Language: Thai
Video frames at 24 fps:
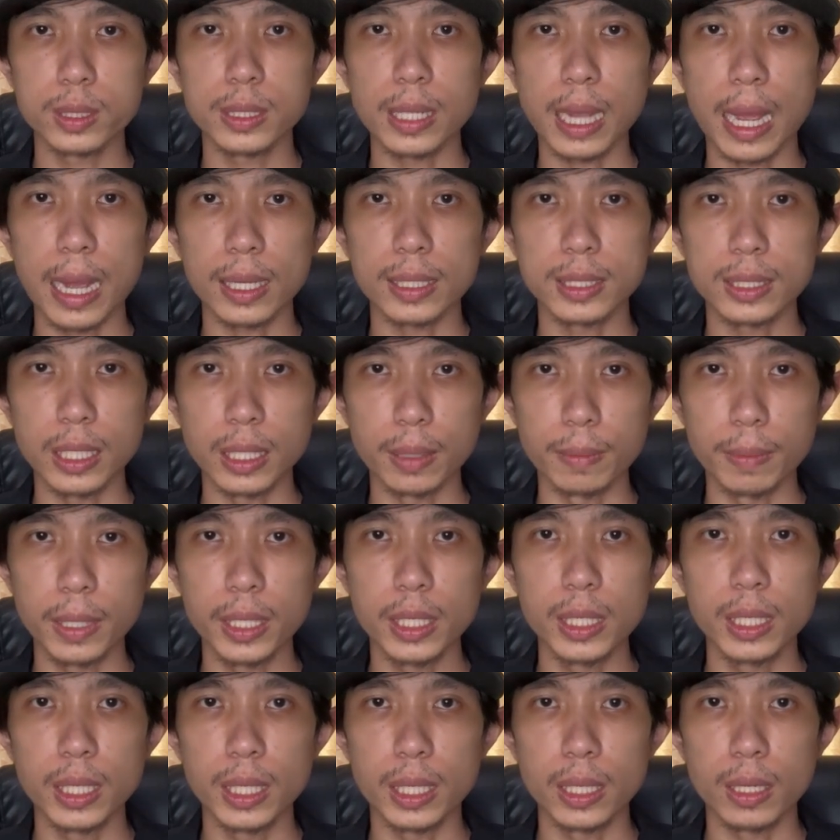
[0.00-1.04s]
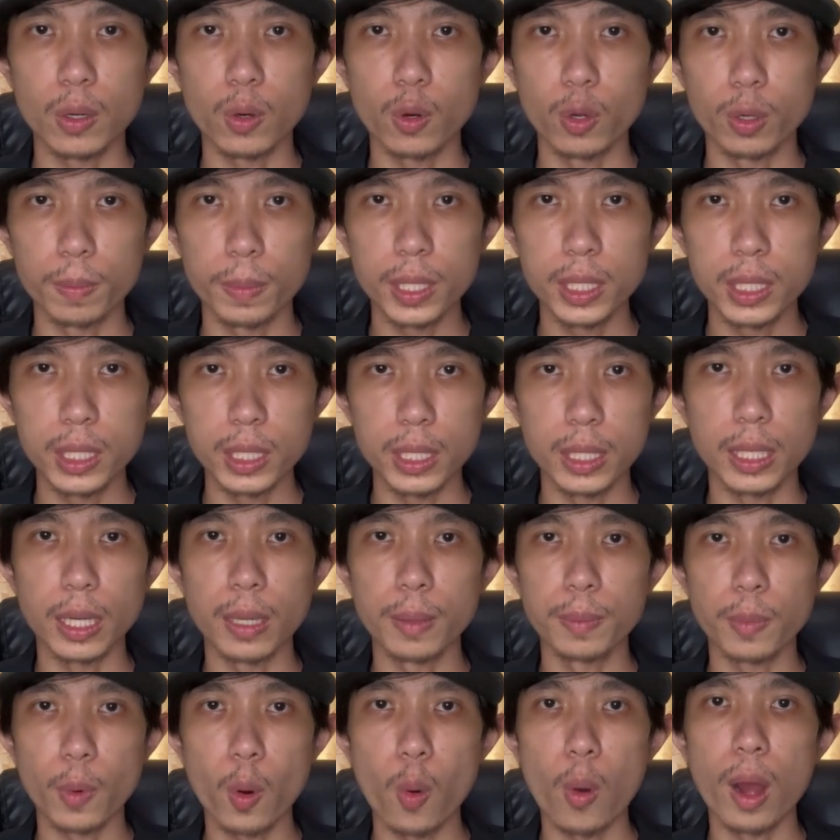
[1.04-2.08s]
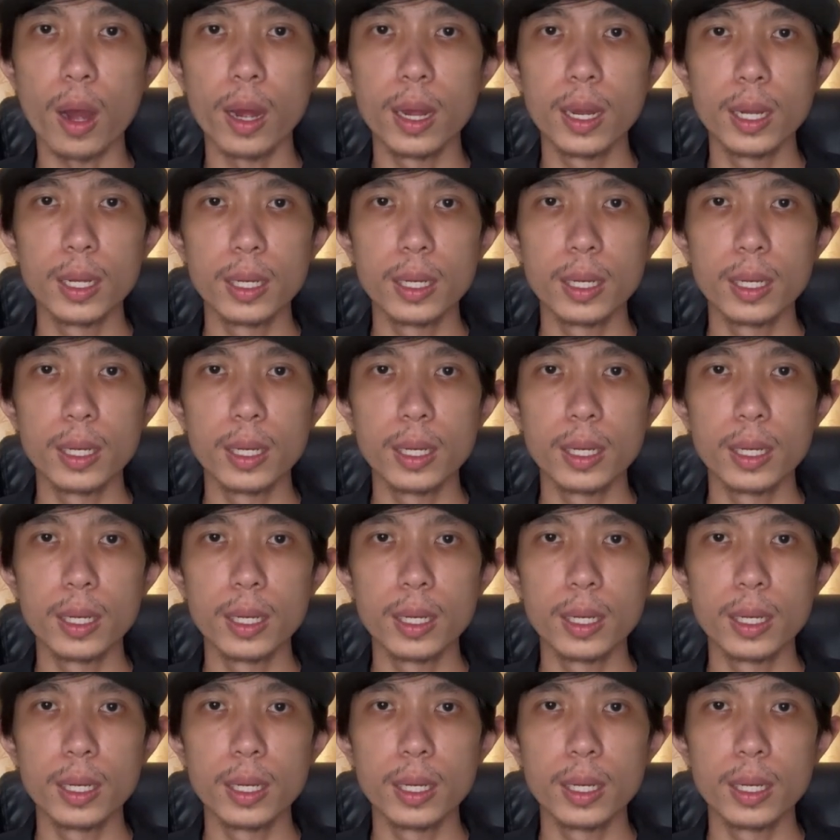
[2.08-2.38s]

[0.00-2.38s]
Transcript: จากสิ่งไม่ดีคนไม่ดีทั้งพวก